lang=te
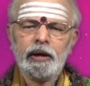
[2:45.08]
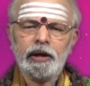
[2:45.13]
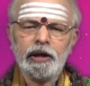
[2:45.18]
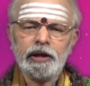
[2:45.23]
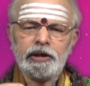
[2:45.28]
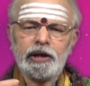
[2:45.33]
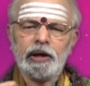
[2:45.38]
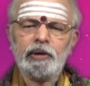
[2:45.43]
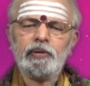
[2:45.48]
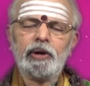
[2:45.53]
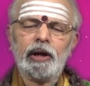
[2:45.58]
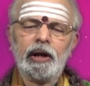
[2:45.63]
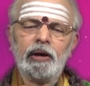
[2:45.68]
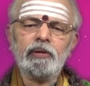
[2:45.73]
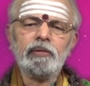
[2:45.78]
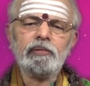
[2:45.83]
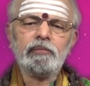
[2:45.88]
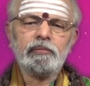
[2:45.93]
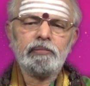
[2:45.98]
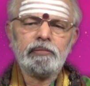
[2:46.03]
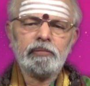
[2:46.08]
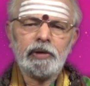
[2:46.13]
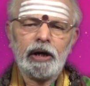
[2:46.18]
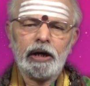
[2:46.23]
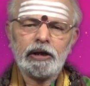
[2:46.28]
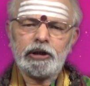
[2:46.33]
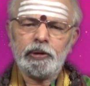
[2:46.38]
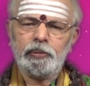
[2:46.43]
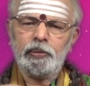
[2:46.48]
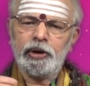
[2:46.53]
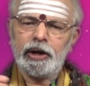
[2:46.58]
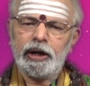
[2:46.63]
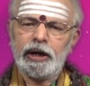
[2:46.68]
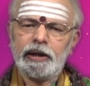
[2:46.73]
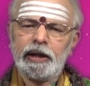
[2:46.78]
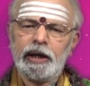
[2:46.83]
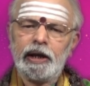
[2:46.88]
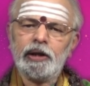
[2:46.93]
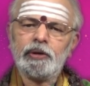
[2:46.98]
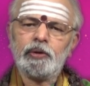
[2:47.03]
నిత్యం కూడాను అష్టములుగా
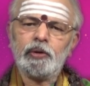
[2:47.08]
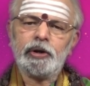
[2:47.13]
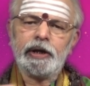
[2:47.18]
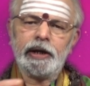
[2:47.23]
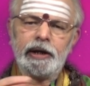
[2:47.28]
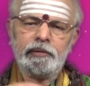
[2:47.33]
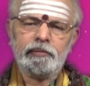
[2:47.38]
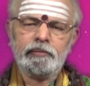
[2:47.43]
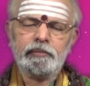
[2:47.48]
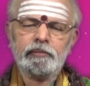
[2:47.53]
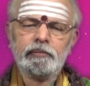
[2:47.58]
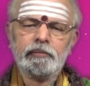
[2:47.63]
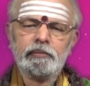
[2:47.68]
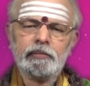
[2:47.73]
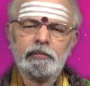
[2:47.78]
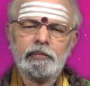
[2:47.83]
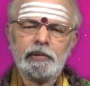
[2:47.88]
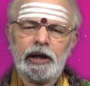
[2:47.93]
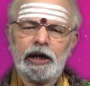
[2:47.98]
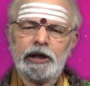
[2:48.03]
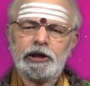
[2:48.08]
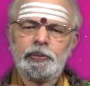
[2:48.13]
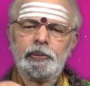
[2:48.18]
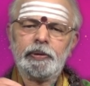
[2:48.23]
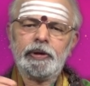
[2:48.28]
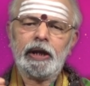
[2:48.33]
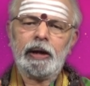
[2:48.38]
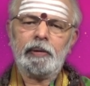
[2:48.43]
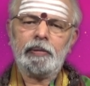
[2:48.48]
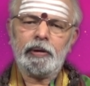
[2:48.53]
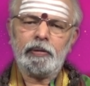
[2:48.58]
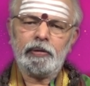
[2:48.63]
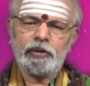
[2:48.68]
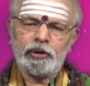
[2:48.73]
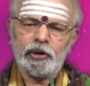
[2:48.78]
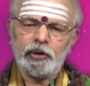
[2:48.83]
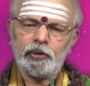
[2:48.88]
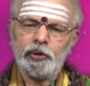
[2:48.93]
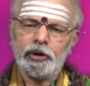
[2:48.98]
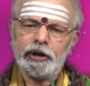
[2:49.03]
తైలంతోటి లక్ష్మీతామర
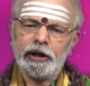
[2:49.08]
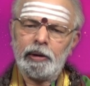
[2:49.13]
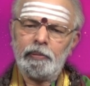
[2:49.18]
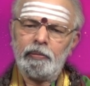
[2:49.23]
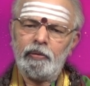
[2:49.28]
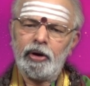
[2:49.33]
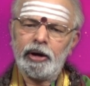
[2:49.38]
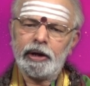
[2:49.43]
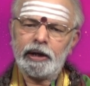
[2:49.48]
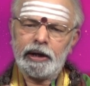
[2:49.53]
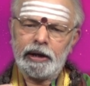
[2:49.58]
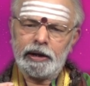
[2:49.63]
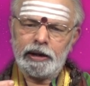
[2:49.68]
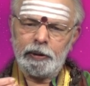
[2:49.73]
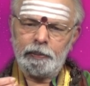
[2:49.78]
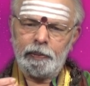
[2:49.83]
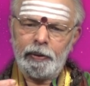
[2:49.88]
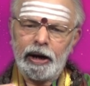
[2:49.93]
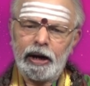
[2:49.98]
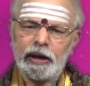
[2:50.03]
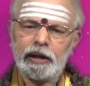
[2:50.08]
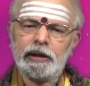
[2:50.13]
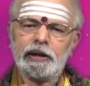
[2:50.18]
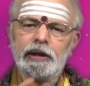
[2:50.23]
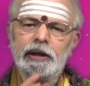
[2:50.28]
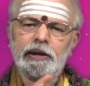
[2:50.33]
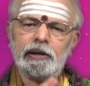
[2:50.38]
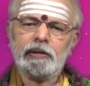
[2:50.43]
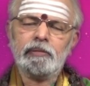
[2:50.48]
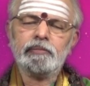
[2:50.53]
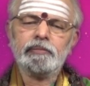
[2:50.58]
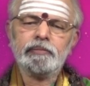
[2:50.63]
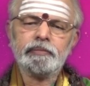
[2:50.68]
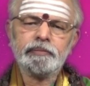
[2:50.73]
వత్తులతోటి అమ్మవారికి దీపారాధన చేయటం